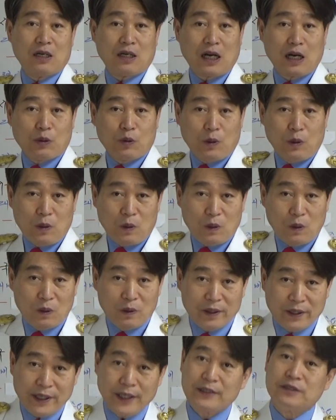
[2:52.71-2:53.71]
라고
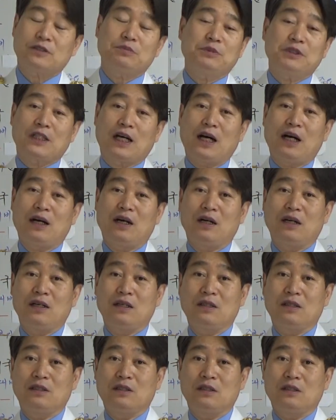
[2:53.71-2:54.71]
했습니다.
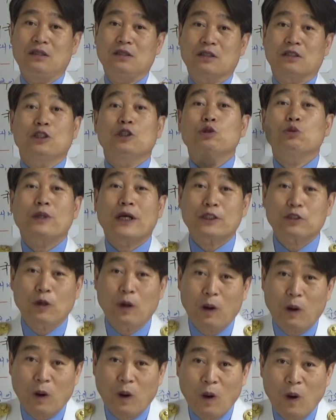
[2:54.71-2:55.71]
그리고
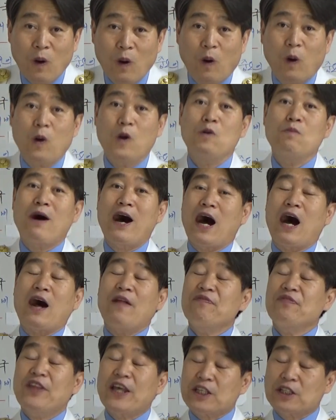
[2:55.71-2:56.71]
나서 얼마
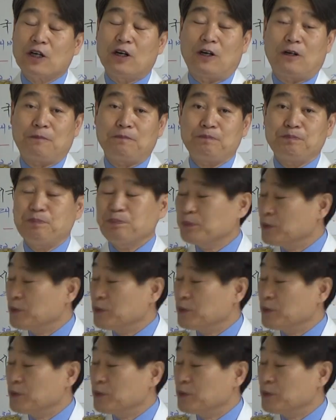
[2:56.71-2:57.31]
안 돼서